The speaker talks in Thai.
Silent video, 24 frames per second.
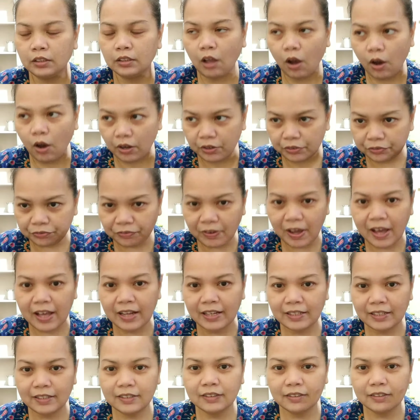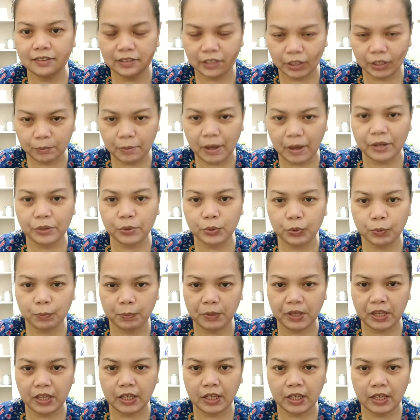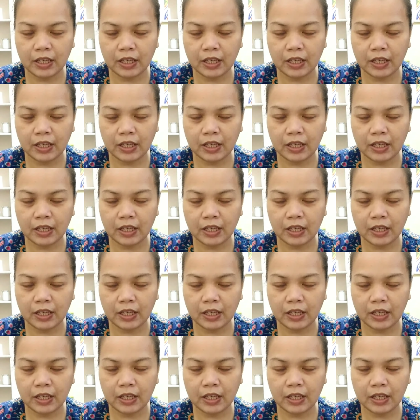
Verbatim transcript: ถอนฟัน 1,000รูปี